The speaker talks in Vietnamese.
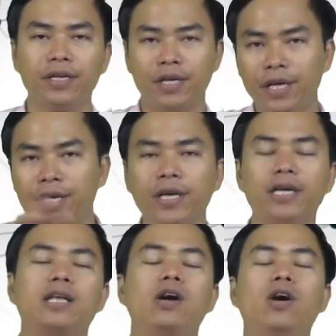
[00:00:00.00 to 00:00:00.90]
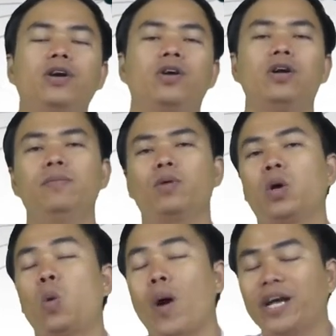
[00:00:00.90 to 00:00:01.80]
thì người ta gọi nó là một cái
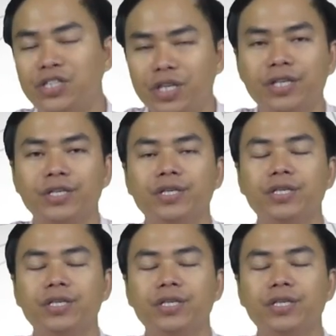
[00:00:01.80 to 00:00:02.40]
quá trình